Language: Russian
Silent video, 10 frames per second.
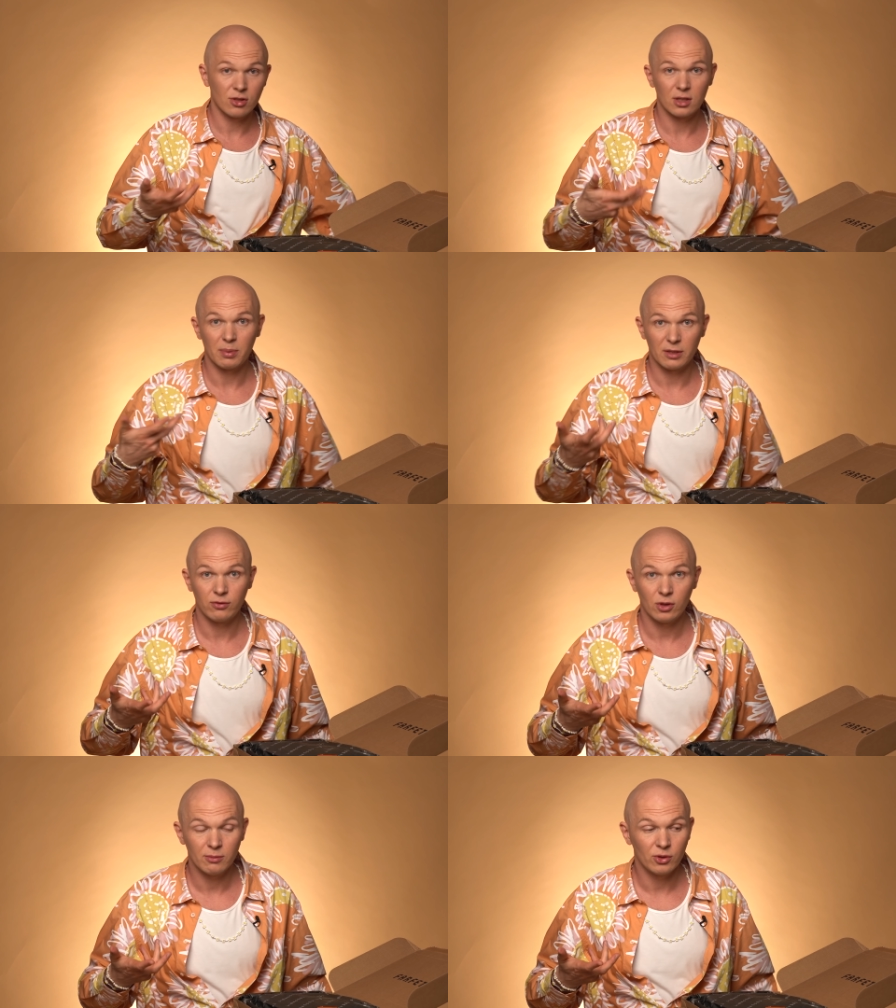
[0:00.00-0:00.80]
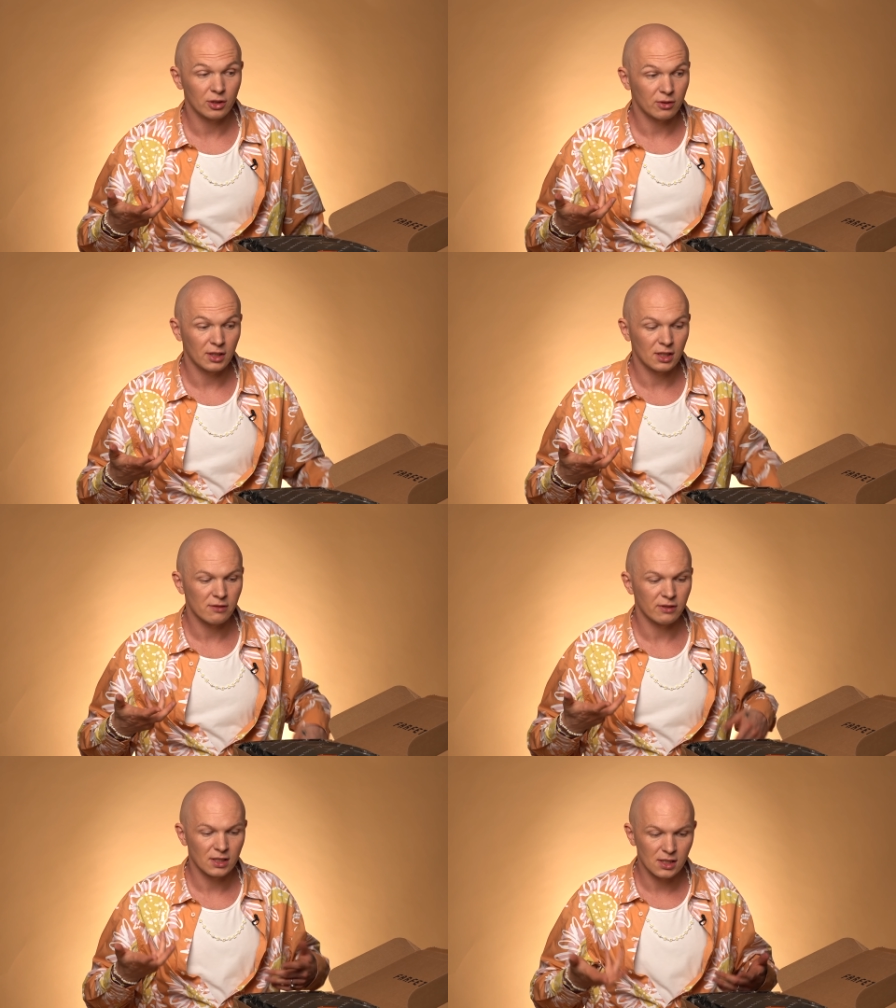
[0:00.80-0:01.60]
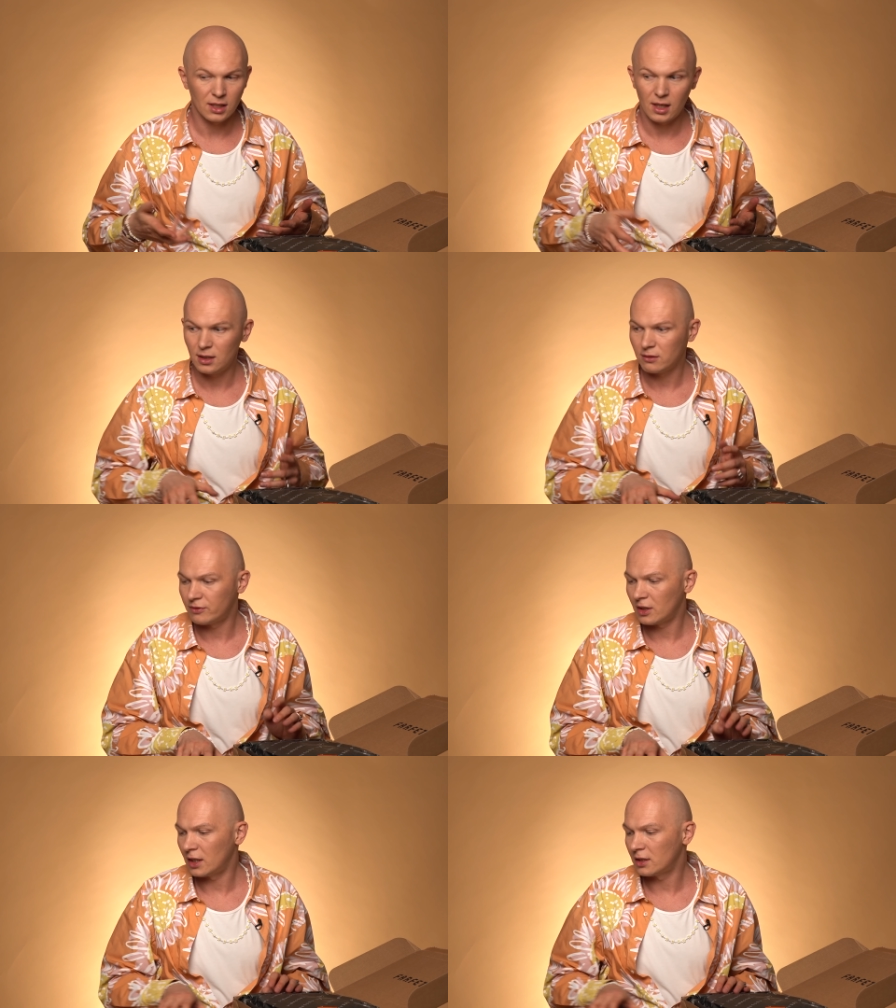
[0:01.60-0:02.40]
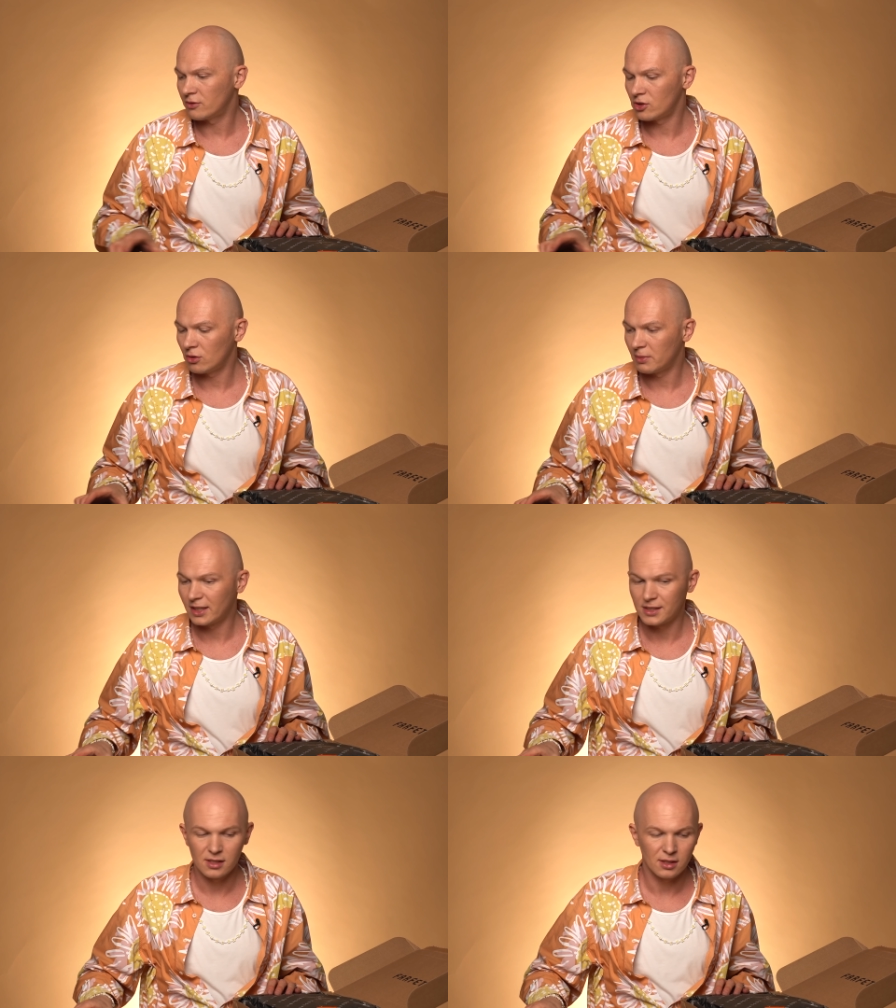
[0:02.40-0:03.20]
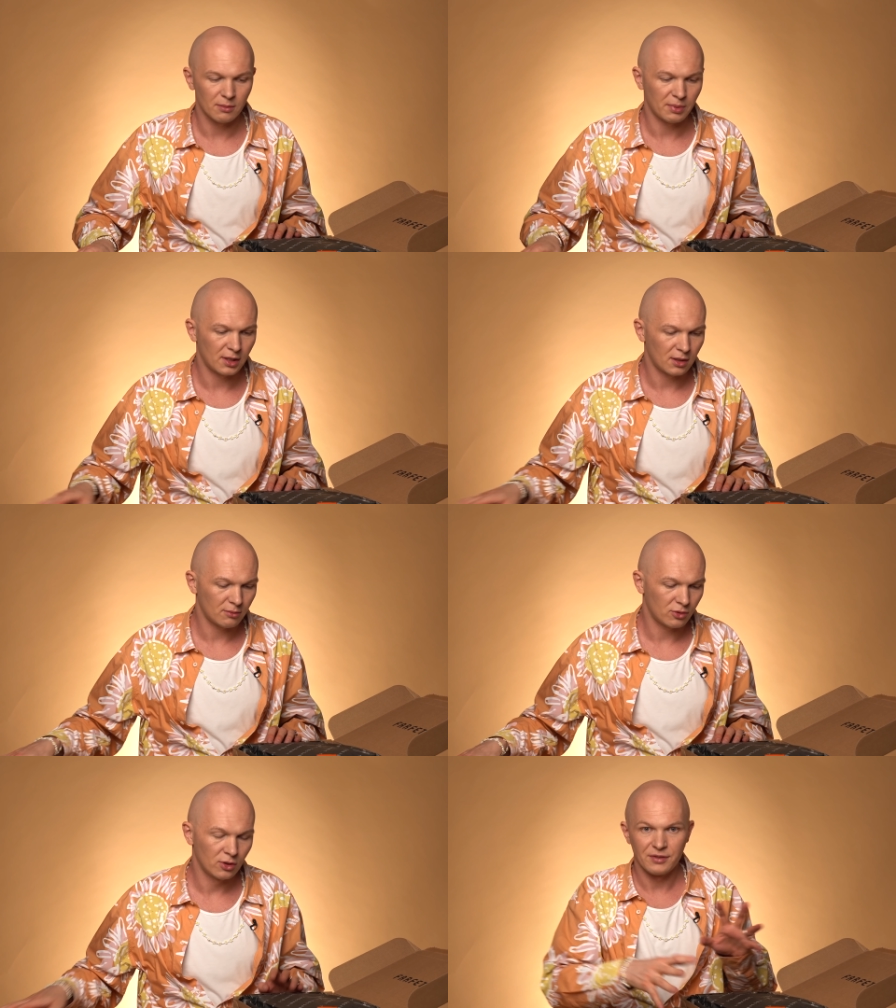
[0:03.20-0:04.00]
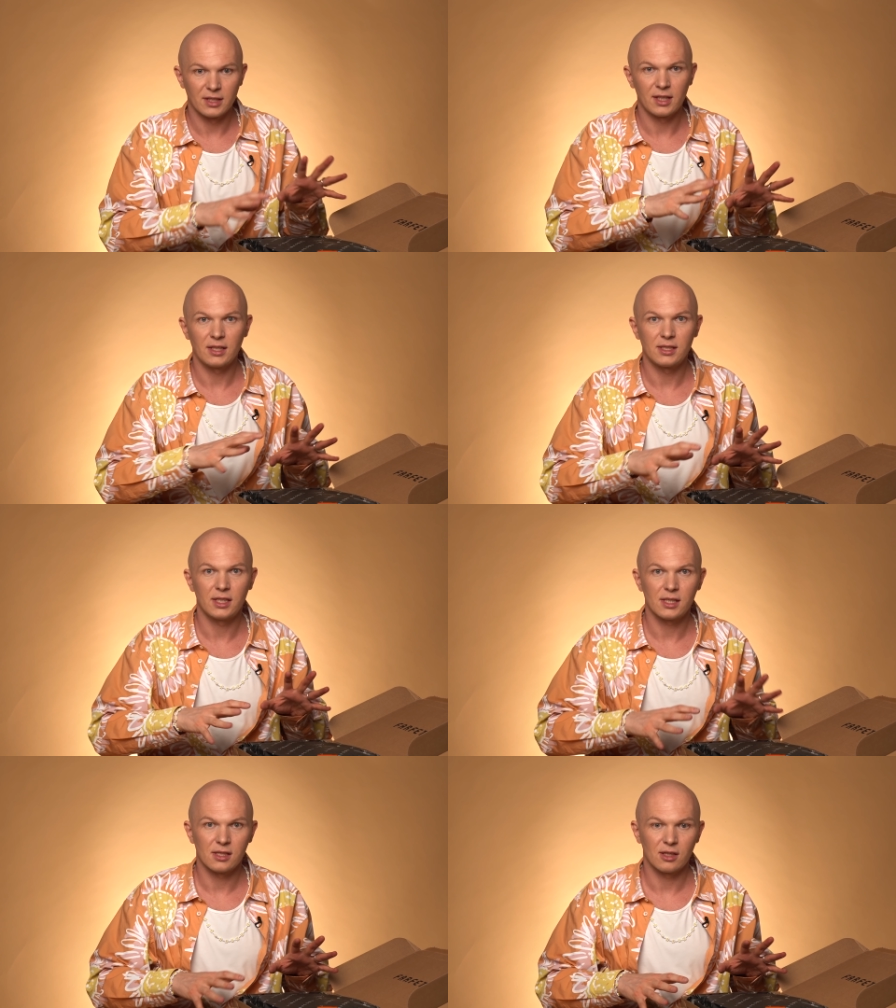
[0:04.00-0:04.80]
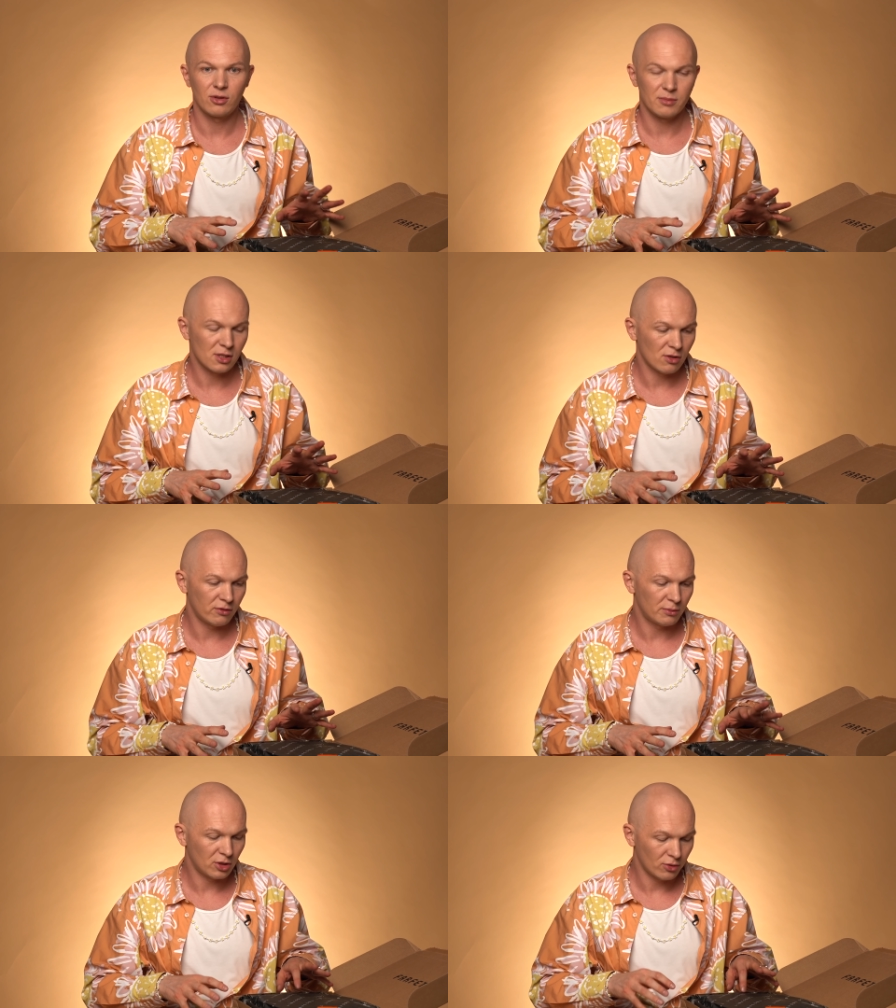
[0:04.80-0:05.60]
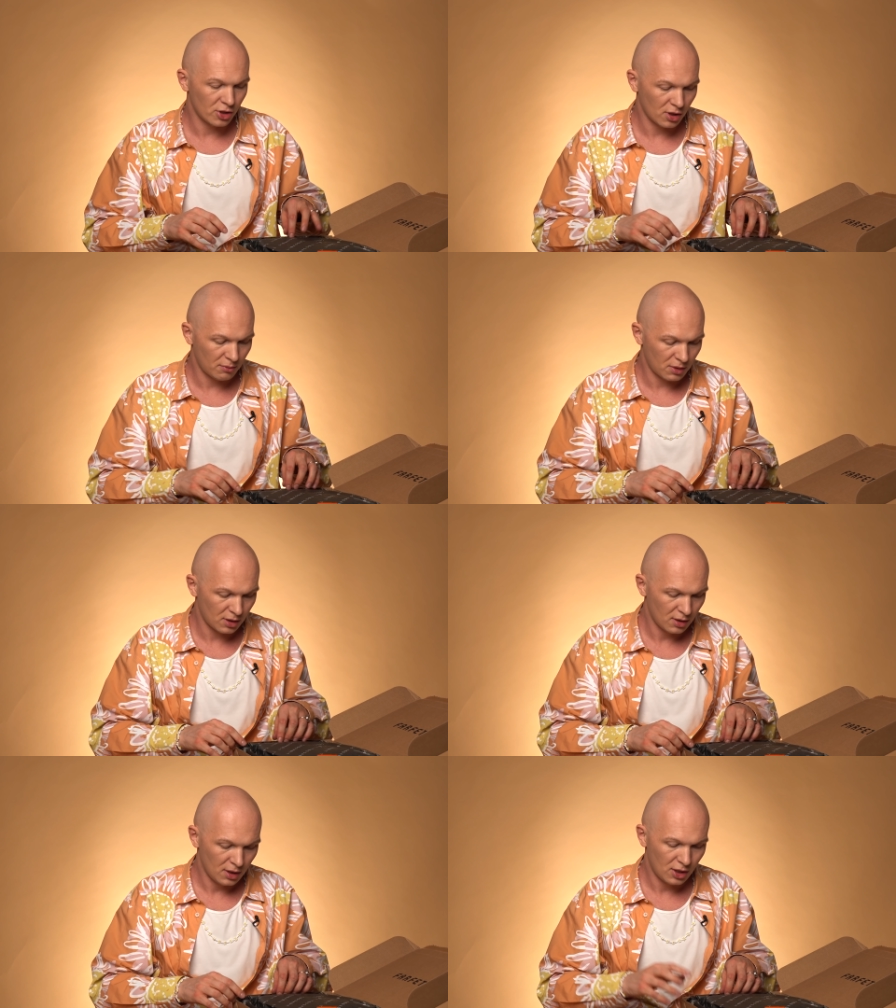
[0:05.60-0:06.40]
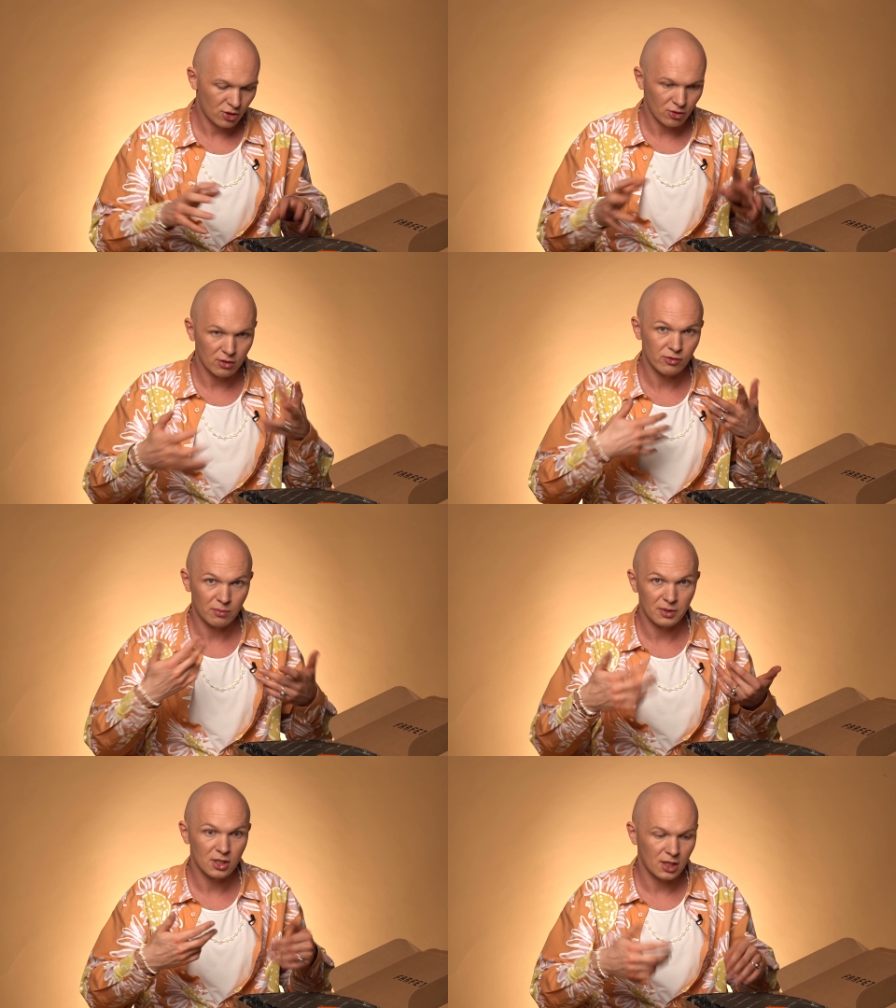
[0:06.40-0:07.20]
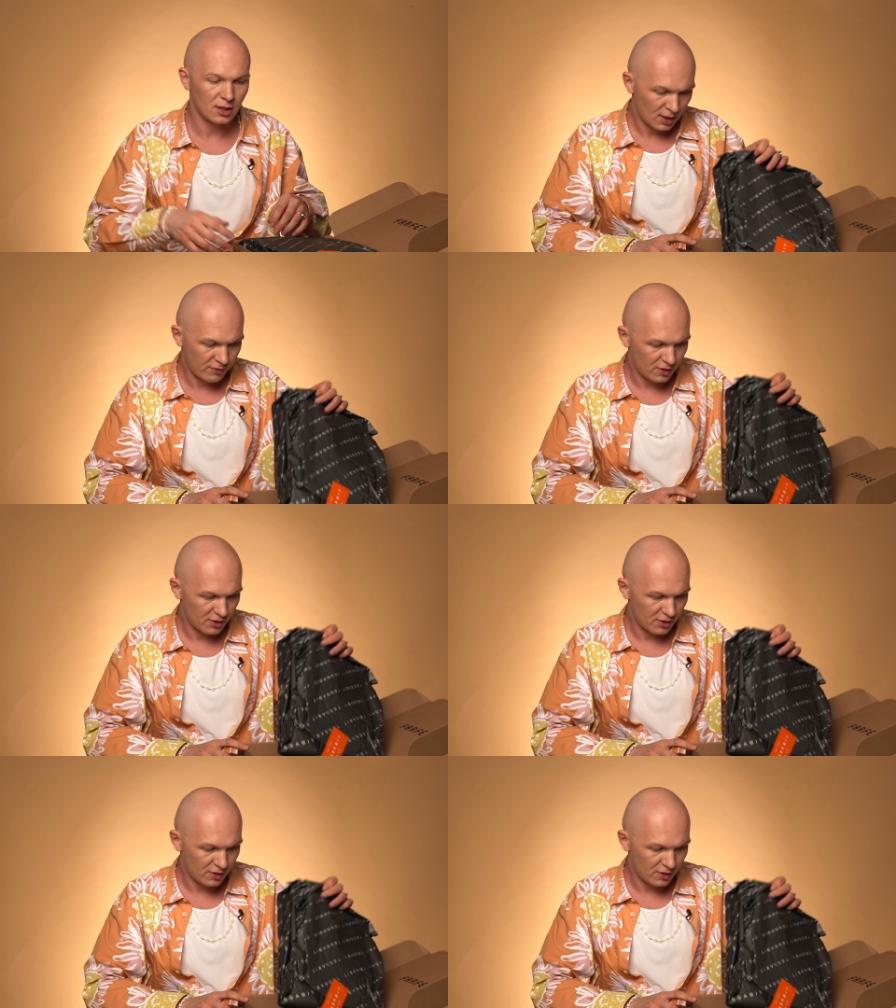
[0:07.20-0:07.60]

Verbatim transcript: что это платформа, у которой нет своих складов, а это все магазины, поэтому всегда интересно знакомиться с новыми точками, и что это все приезжает из